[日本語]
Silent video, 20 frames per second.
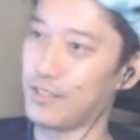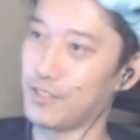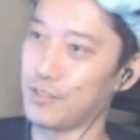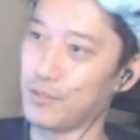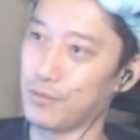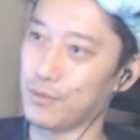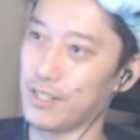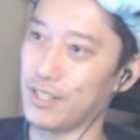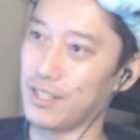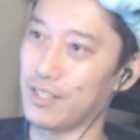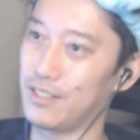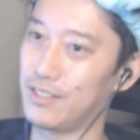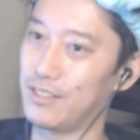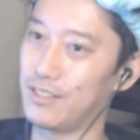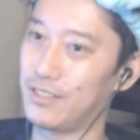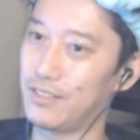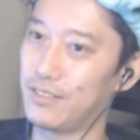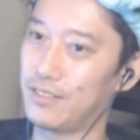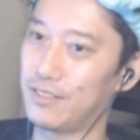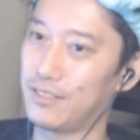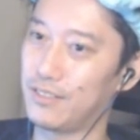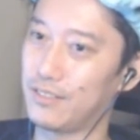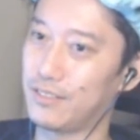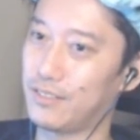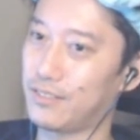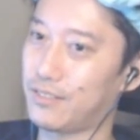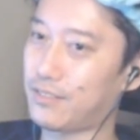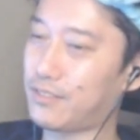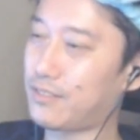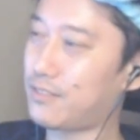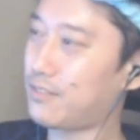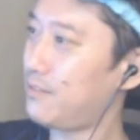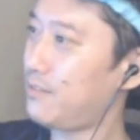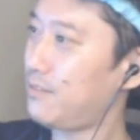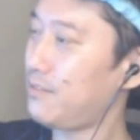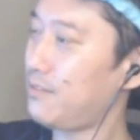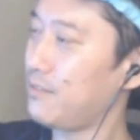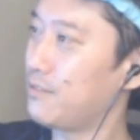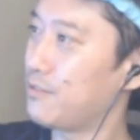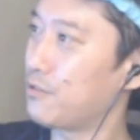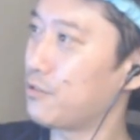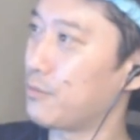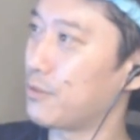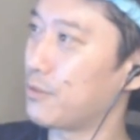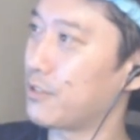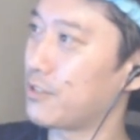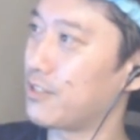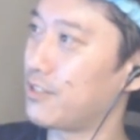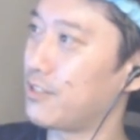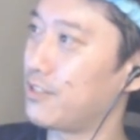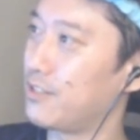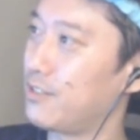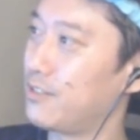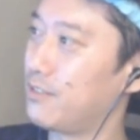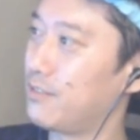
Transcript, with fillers: んでしょうね。ちょっと待ってください